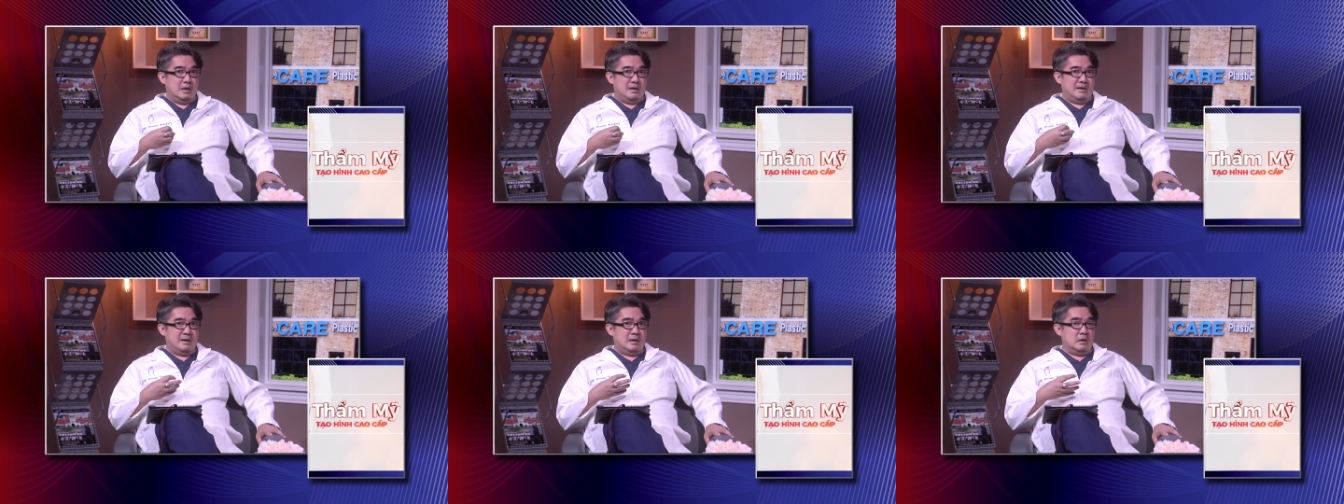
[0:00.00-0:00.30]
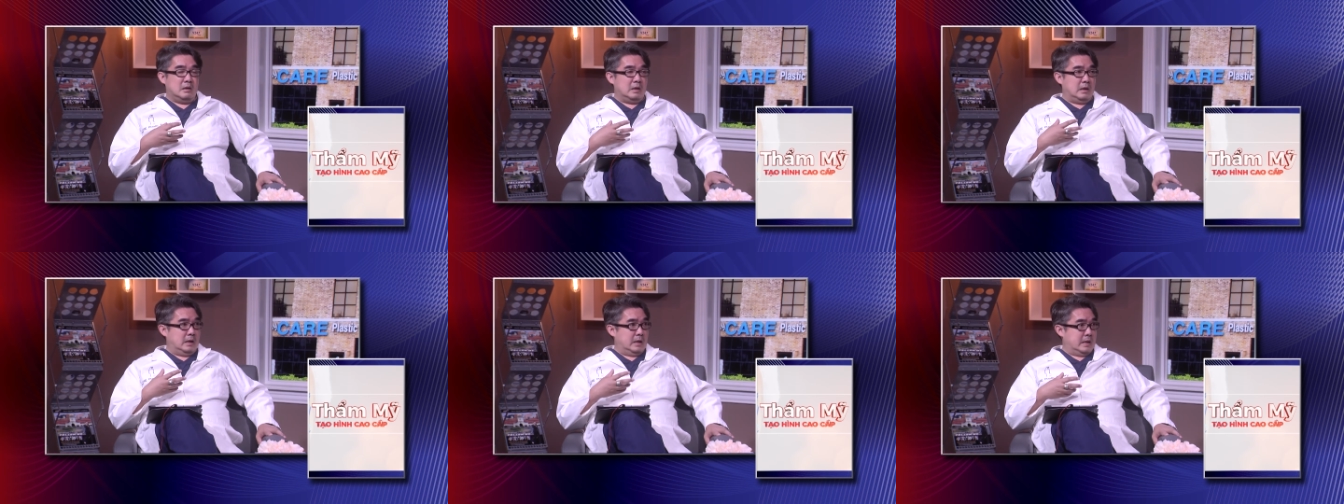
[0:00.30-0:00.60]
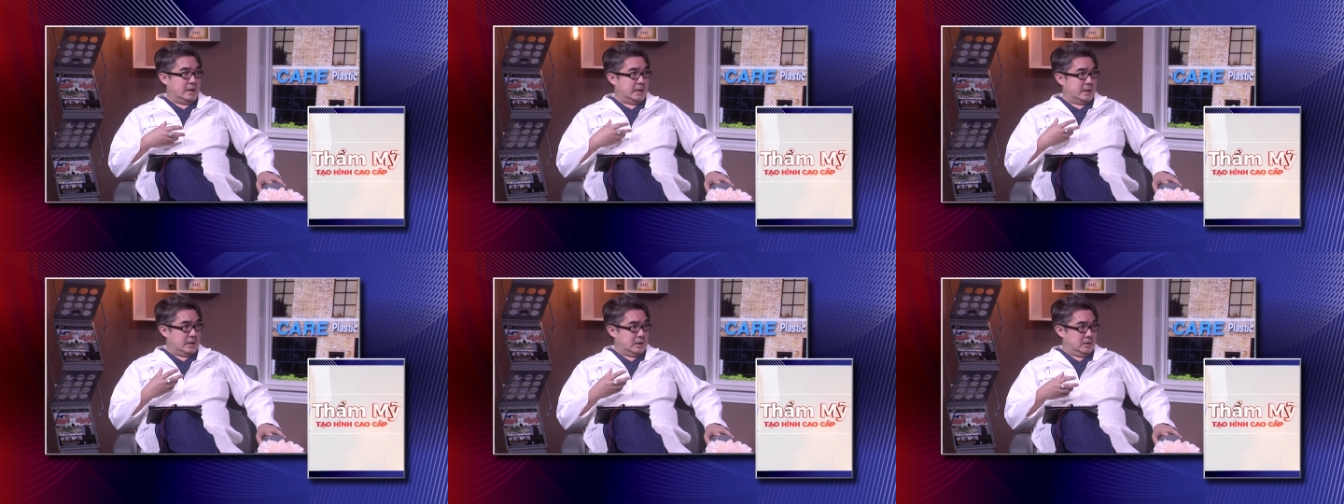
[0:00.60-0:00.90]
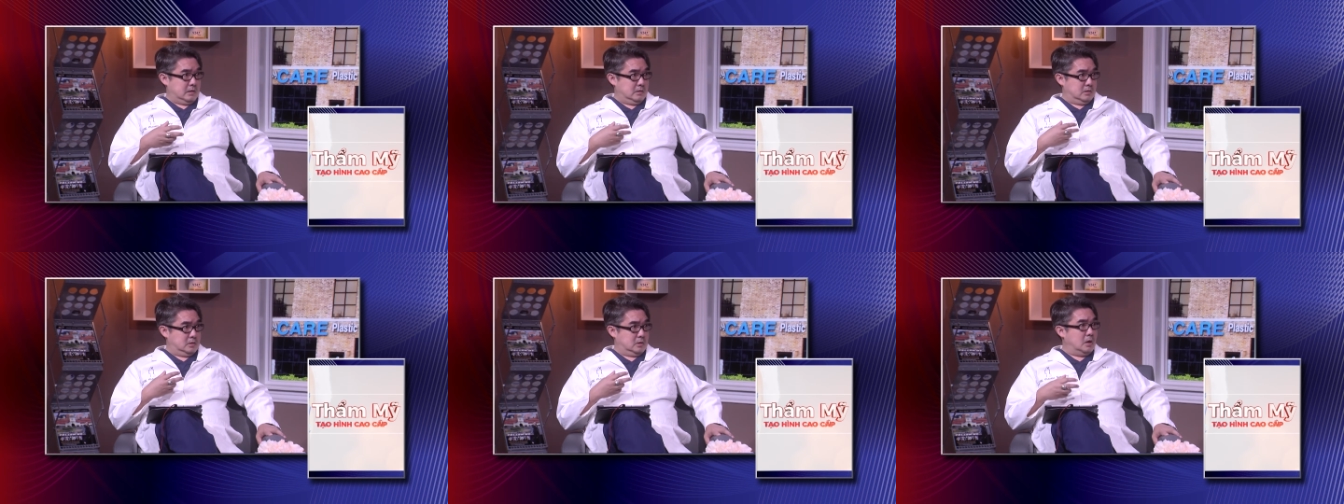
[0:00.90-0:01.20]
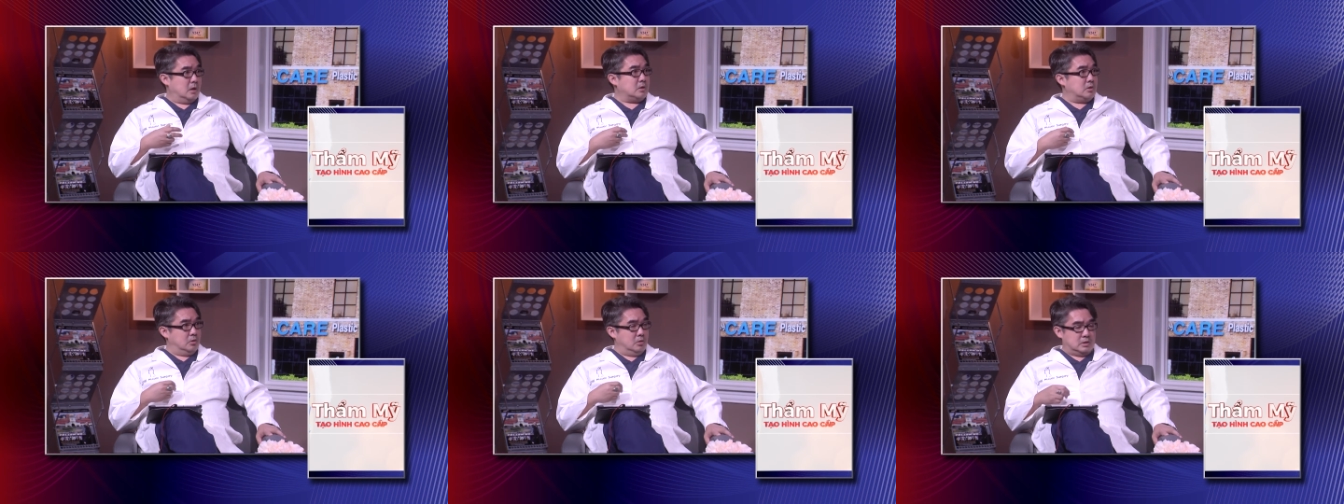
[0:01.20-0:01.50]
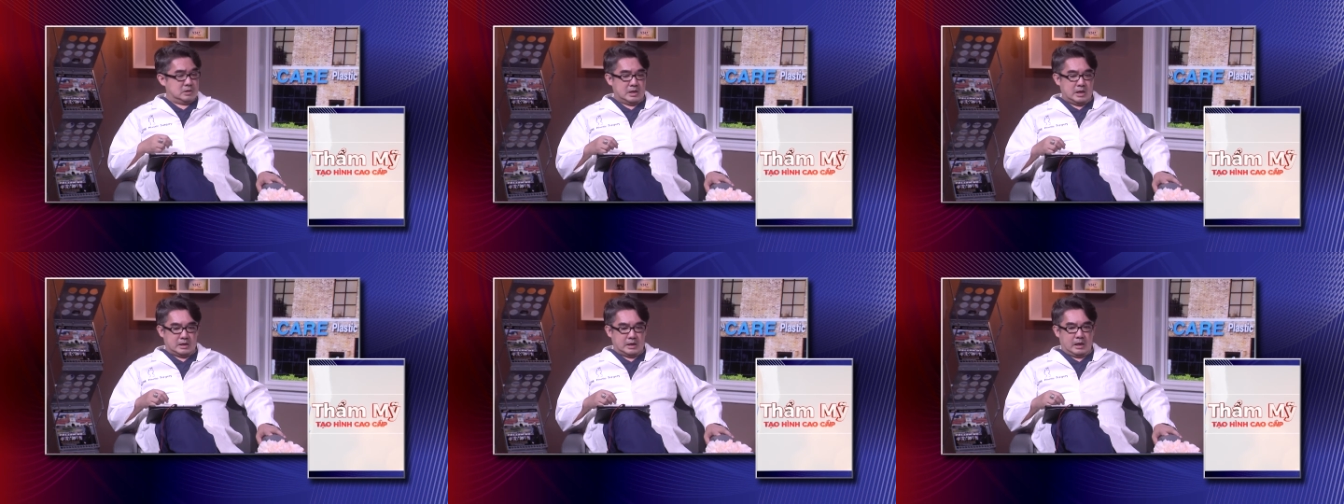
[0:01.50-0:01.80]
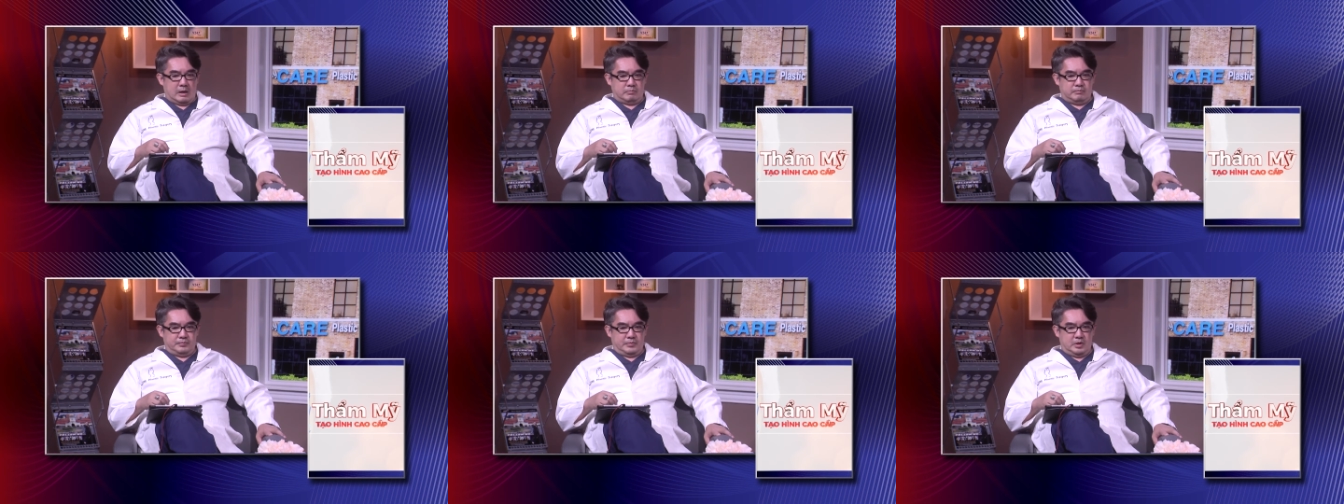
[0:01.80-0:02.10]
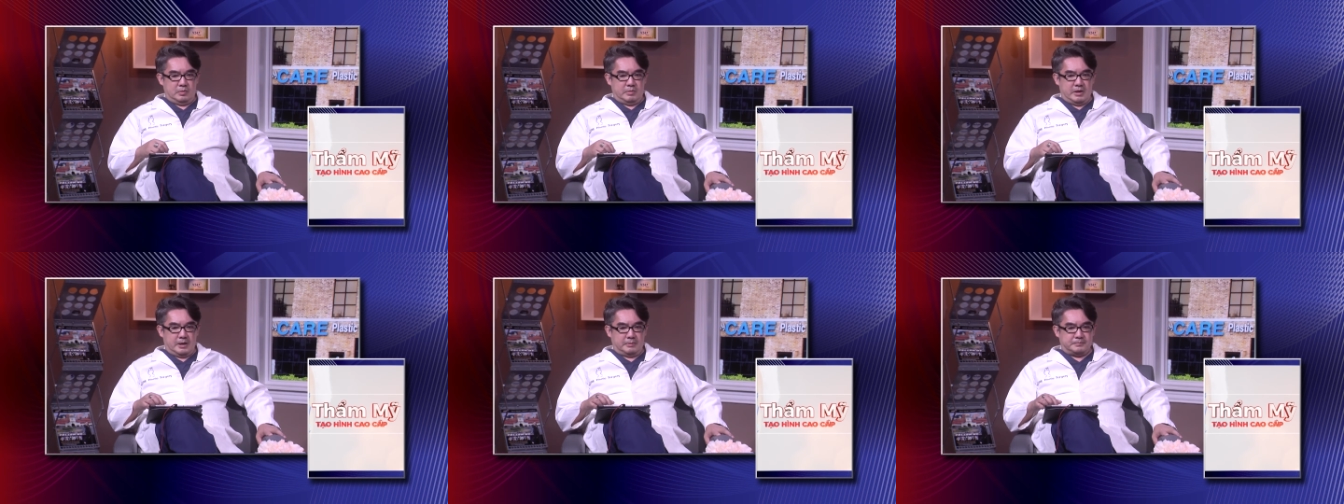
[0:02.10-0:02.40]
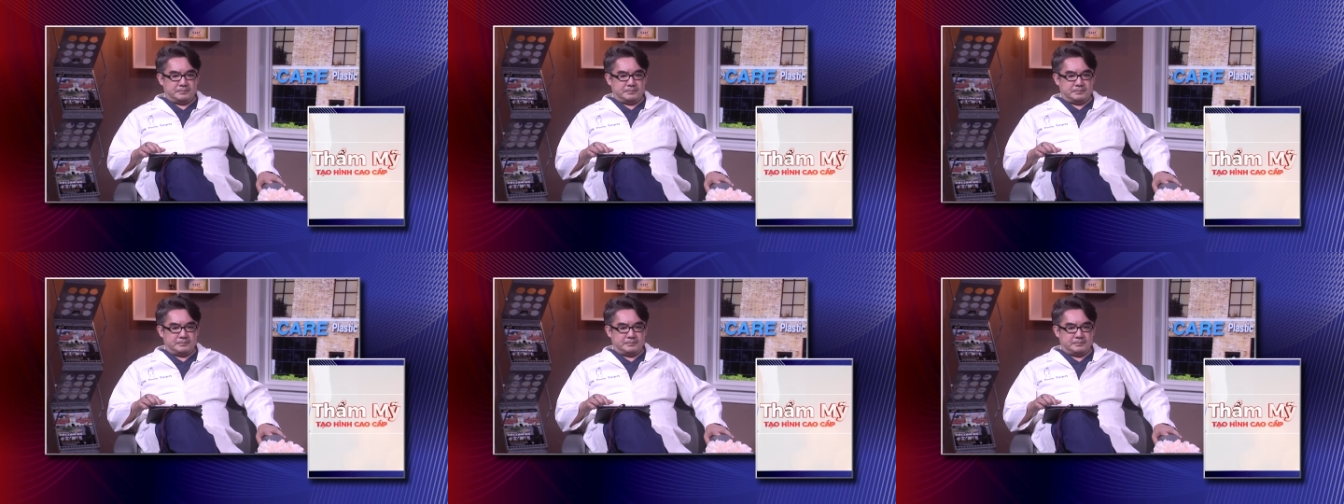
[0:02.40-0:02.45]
rất là xót ruột xót lòng đúng không